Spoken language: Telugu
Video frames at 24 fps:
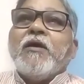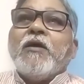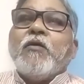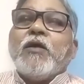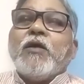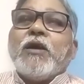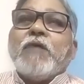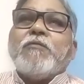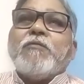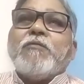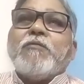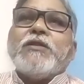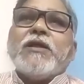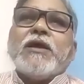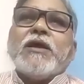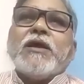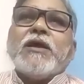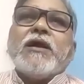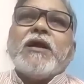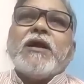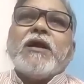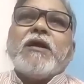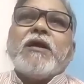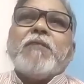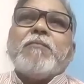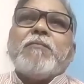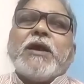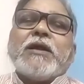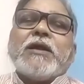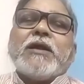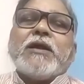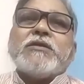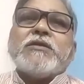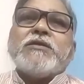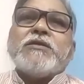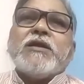ఒక విధంగా
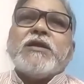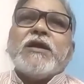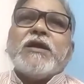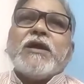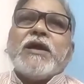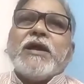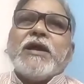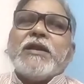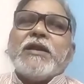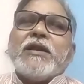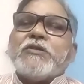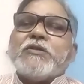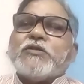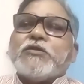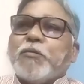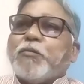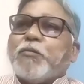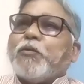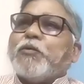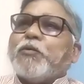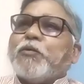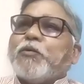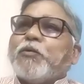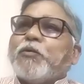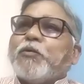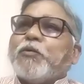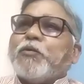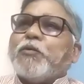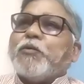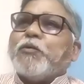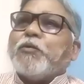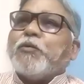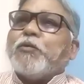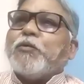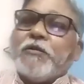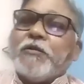మానసికంగా ఆయనకు సపోర్ట్
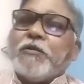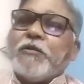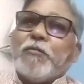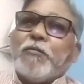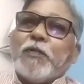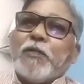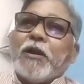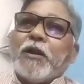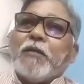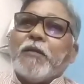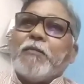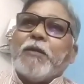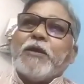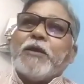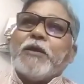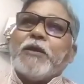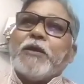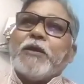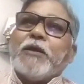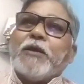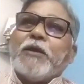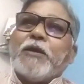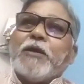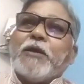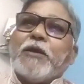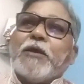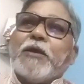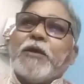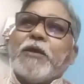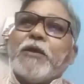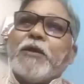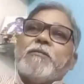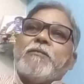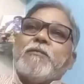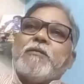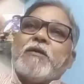చేసినవాడు ఇటు బండ్ల మాధవరావు గారు
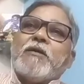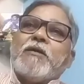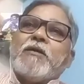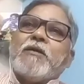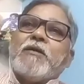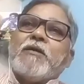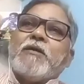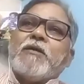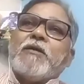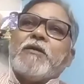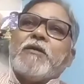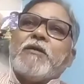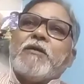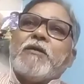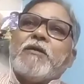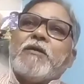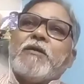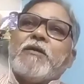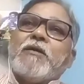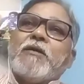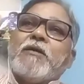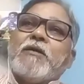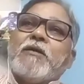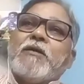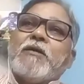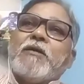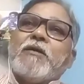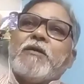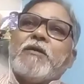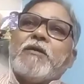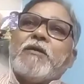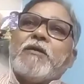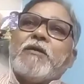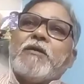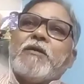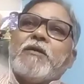ఖాదరు
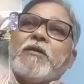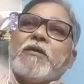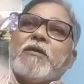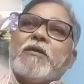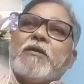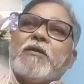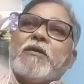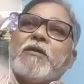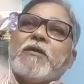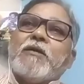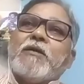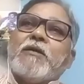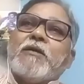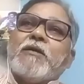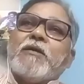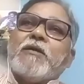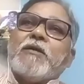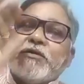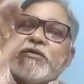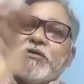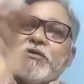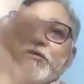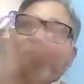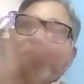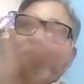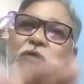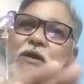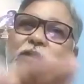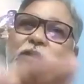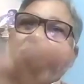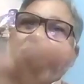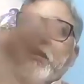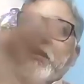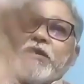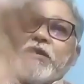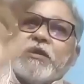కే రామచంద్రమూర్తి
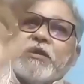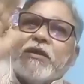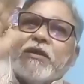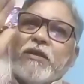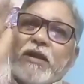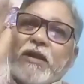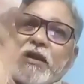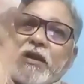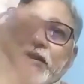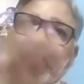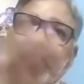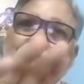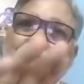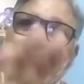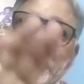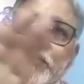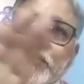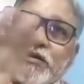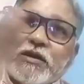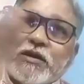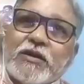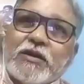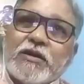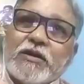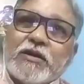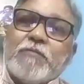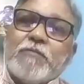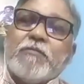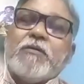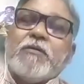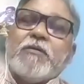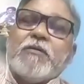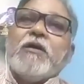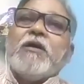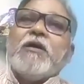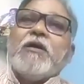శివారెడ్డి కాళేశ్వర శంకరం
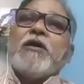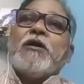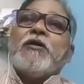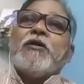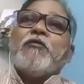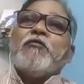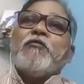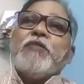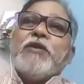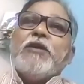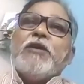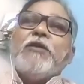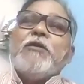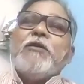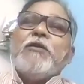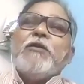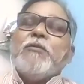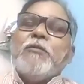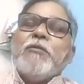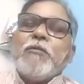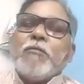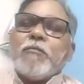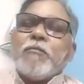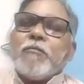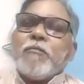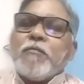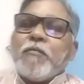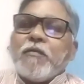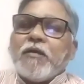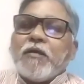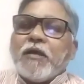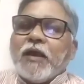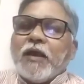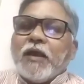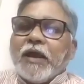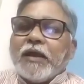వీళ్ళు
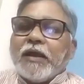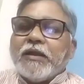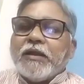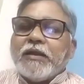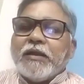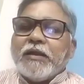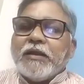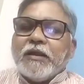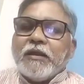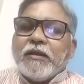ఆయన్ని